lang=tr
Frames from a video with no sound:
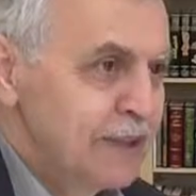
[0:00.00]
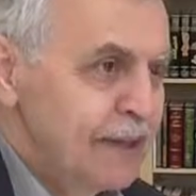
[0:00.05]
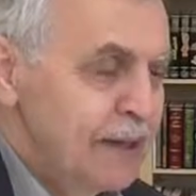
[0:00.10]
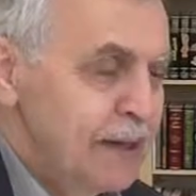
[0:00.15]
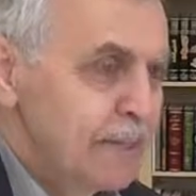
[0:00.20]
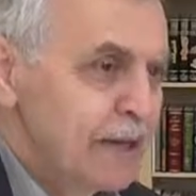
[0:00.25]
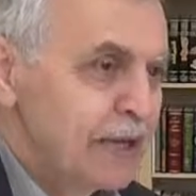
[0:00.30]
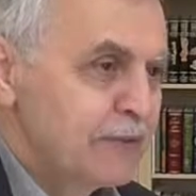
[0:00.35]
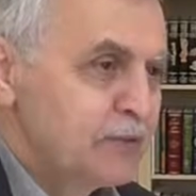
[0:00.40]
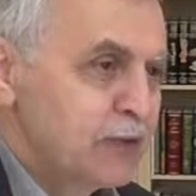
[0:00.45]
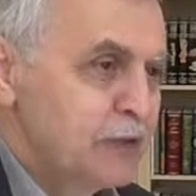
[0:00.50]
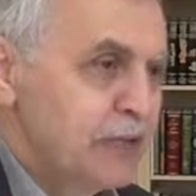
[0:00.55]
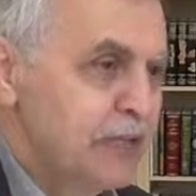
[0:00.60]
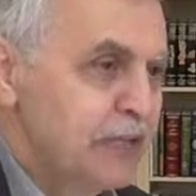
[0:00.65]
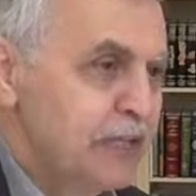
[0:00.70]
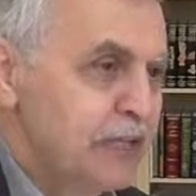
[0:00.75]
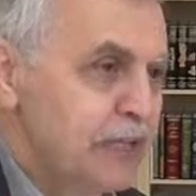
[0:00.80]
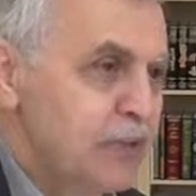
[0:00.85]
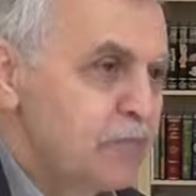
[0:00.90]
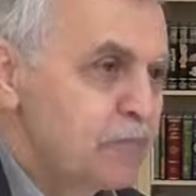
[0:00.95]
hemen
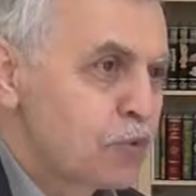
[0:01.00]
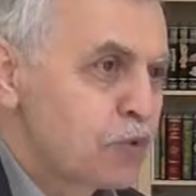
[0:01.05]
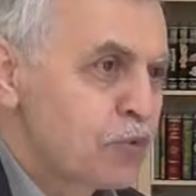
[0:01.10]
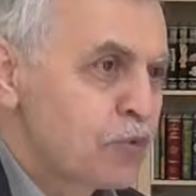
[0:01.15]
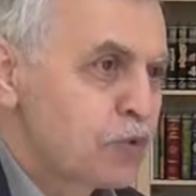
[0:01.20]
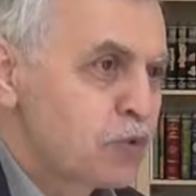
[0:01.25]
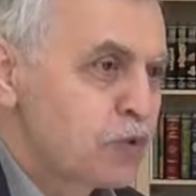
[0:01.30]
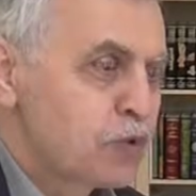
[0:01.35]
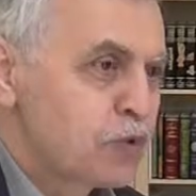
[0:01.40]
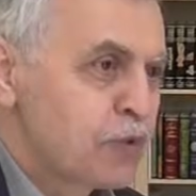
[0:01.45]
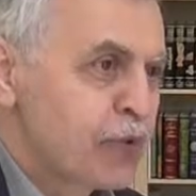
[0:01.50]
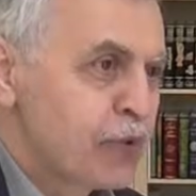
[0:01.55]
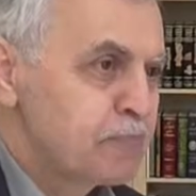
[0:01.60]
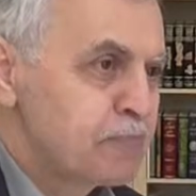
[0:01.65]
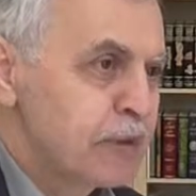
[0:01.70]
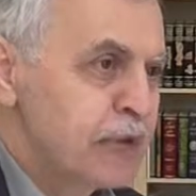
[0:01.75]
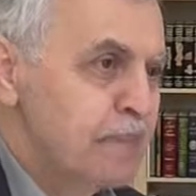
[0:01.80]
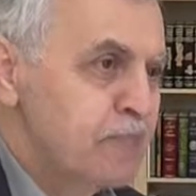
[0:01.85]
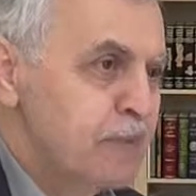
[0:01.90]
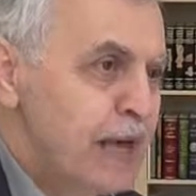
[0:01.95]
ilgili
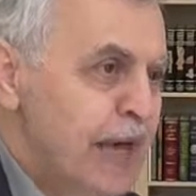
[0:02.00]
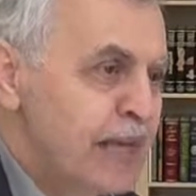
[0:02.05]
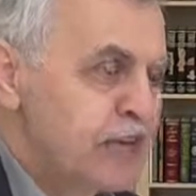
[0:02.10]
profesörler benim